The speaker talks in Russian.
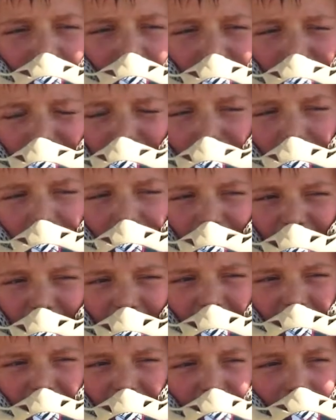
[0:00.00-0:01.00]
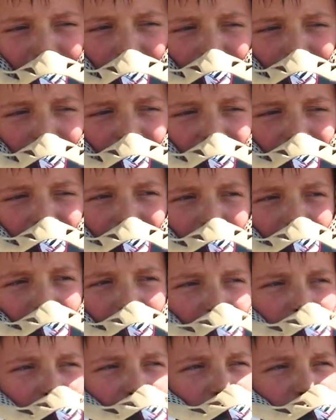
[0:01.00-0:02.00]
очень важное событие,
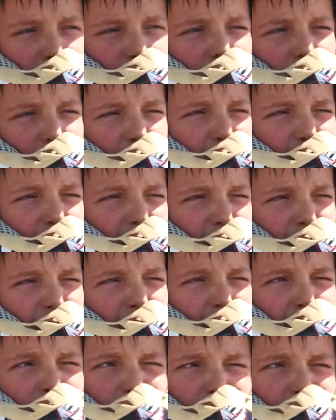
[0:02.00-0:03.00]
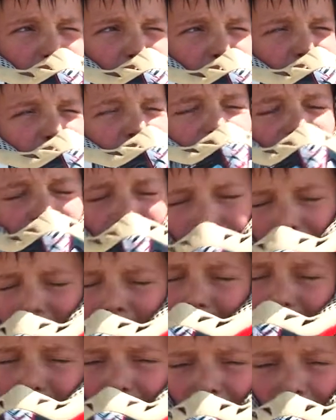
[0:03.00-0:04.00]
потому что надо все сделать
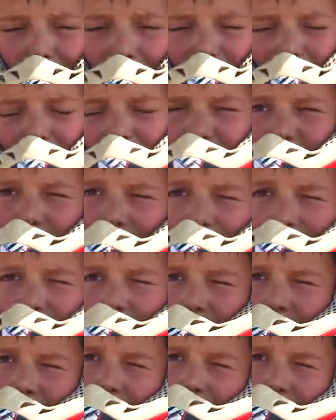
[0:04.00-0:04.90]
правильно. Приезжают